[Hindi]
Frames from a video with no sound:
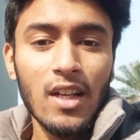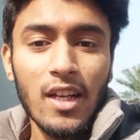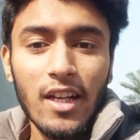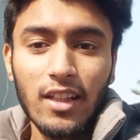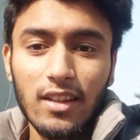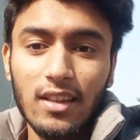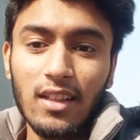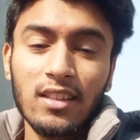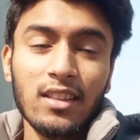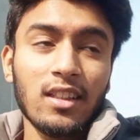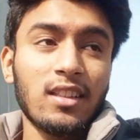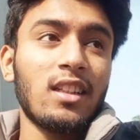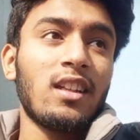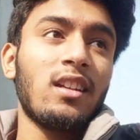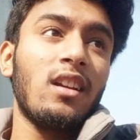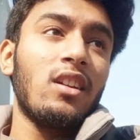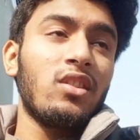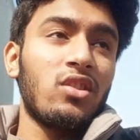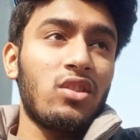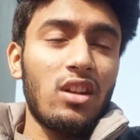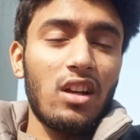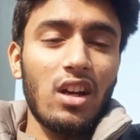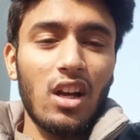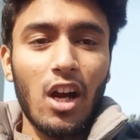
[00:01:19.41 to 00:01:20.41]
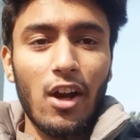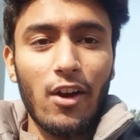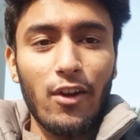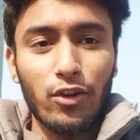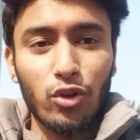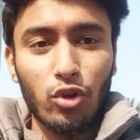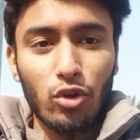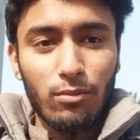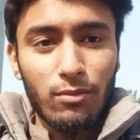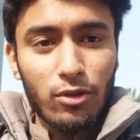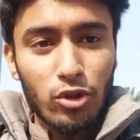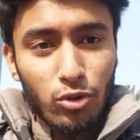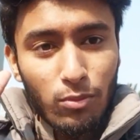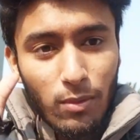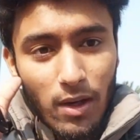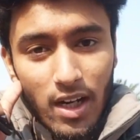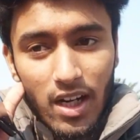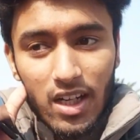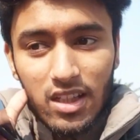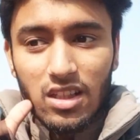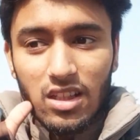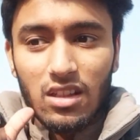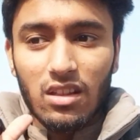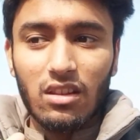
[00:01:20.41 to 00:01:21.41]
इतना ज़्यादा रश लगा है तो अभी
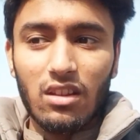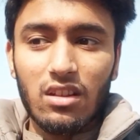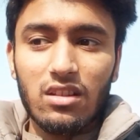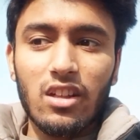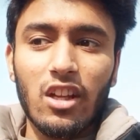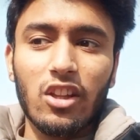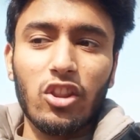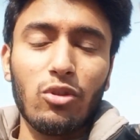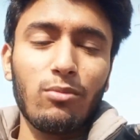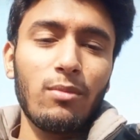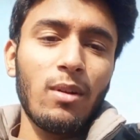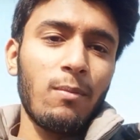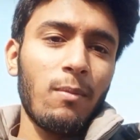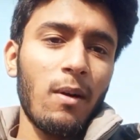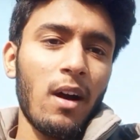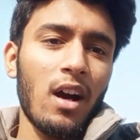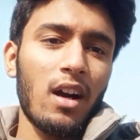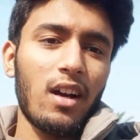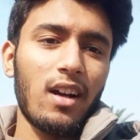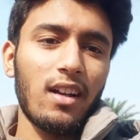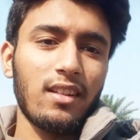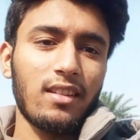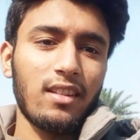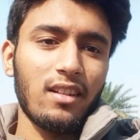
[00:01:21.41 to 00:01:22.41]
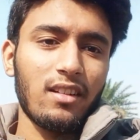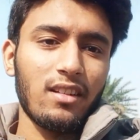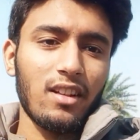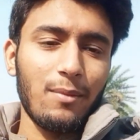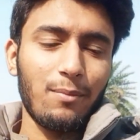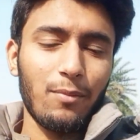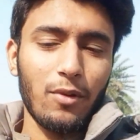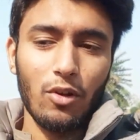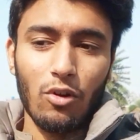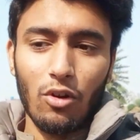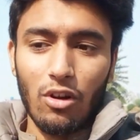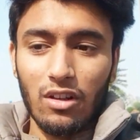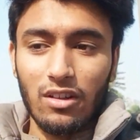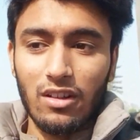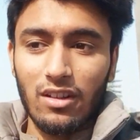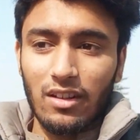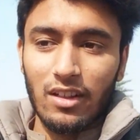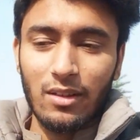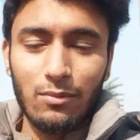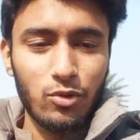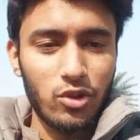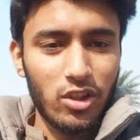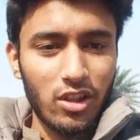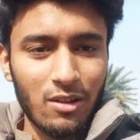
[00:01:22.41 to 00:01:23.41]
दोबारा से अंदर जाता हूँ मैं बाहर आया था क्लिप रिकॉर्ड
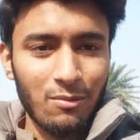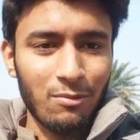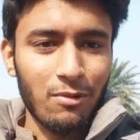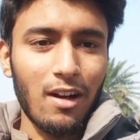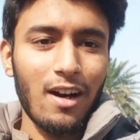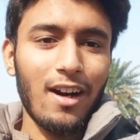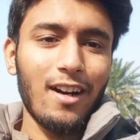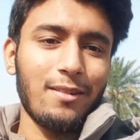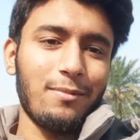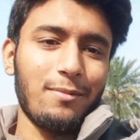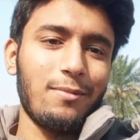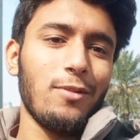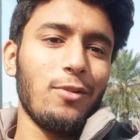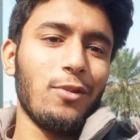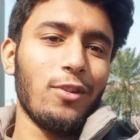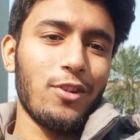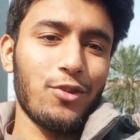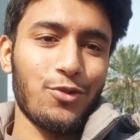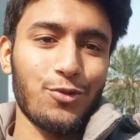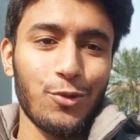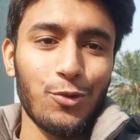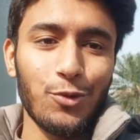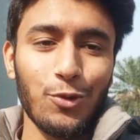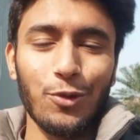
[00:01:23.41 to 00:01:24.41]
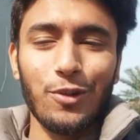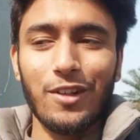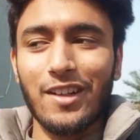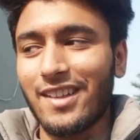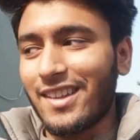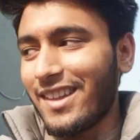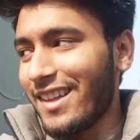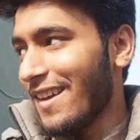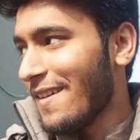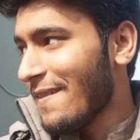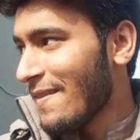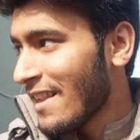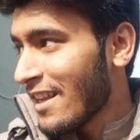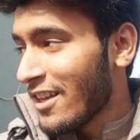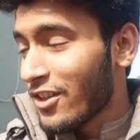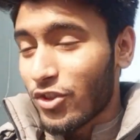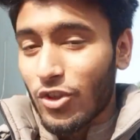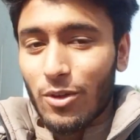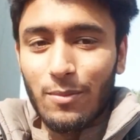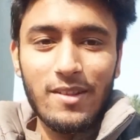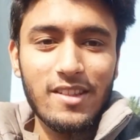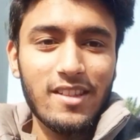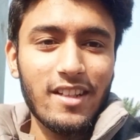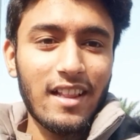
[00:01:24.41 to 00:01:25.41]
करने मुझे घबराहट भी होना शुरू हो गई थी
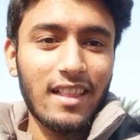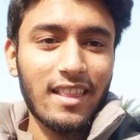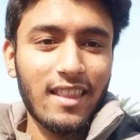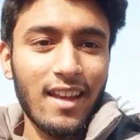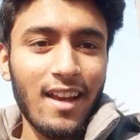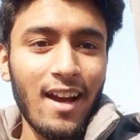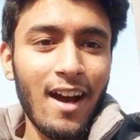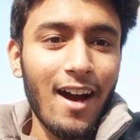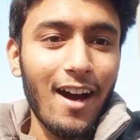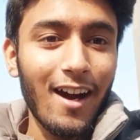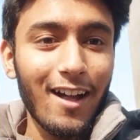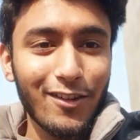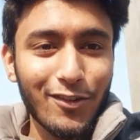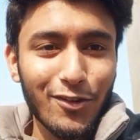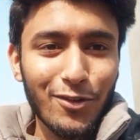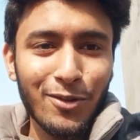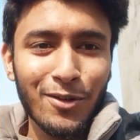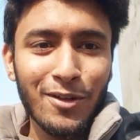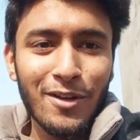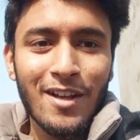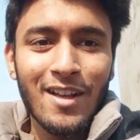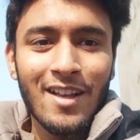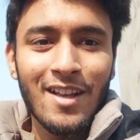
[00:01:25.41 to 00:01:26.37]
तो अभी चलते हैं हाल को